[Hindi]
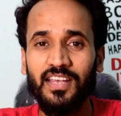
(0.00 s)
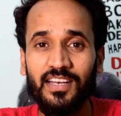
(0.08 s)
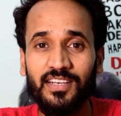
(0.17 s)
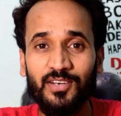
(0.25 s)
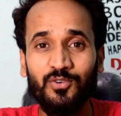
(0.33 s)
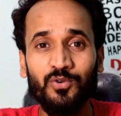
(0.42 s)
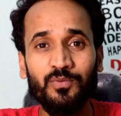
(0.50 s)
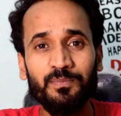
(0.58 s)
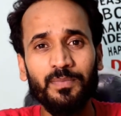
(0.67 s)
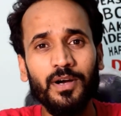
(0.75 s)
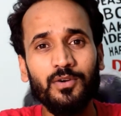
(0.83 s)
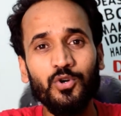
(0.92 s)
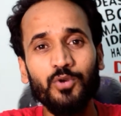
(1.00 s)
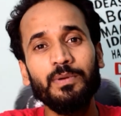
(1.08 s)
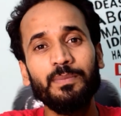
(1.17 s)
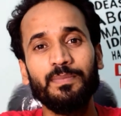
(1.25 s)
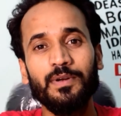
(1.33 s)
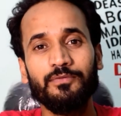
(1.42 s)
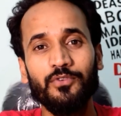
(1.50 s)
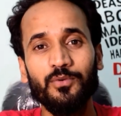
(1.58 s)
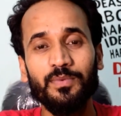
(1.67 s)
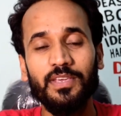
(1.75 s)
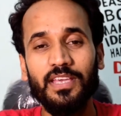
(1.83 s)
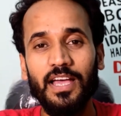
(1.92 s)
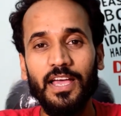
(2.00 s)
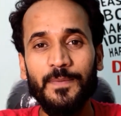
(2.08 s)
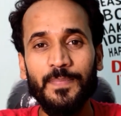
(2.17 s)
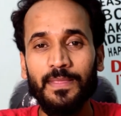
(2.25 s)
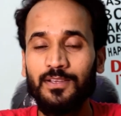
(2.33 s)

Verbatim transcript: करेक्टर को बखूबी परफॉर्म किया है